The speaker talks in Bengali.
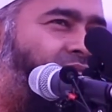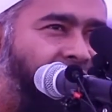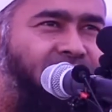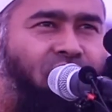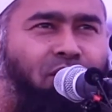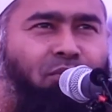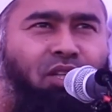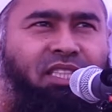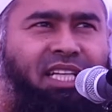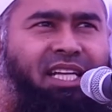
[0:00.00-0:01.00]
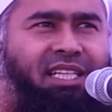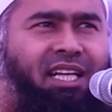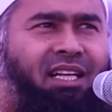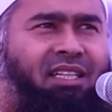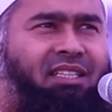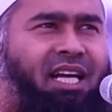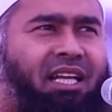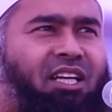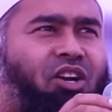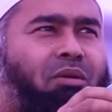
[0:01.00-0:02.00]
সাধারণ মঞ্চে এসে
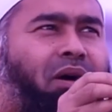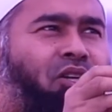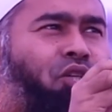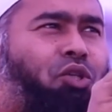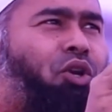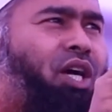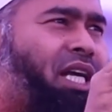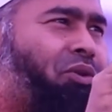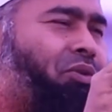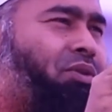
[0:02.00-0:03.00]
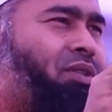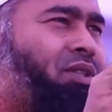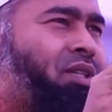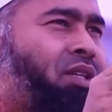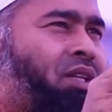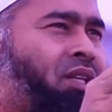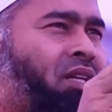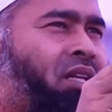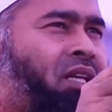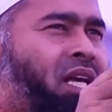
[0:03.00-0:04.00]
সাধারণ মানুষগুলোকেও
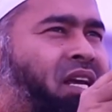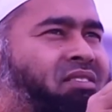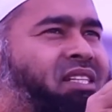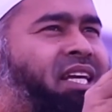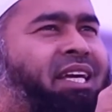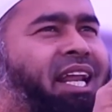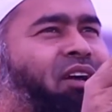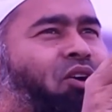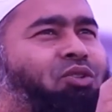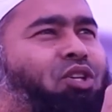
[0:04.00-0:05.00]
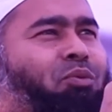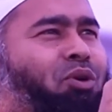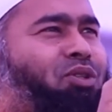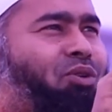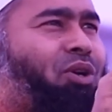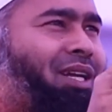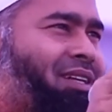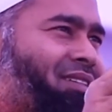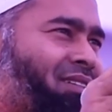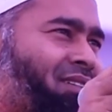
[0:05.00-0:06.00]
এই জিকিরের অন্তর্ভুক্ত করে
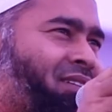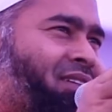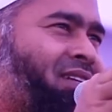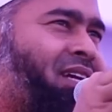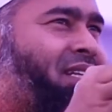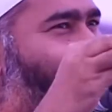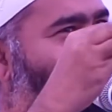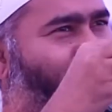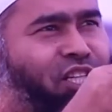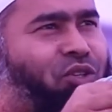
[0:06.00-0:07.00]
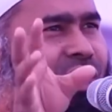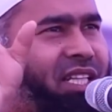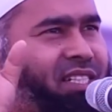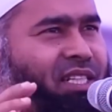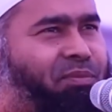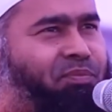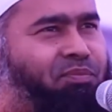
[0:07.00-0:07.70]
এদেরকেও শেষ করে দিয়েছে